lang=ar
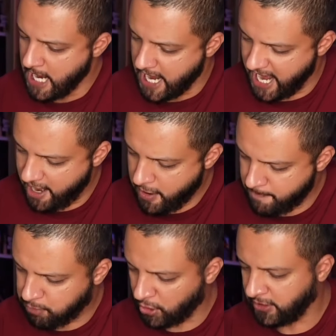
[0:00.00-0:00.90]
هاري
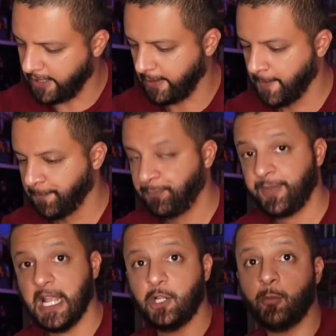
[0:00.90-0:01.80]
بوتر
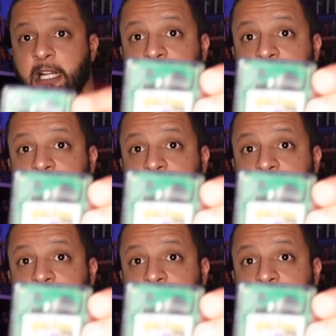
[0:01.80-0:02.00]
هادو اللي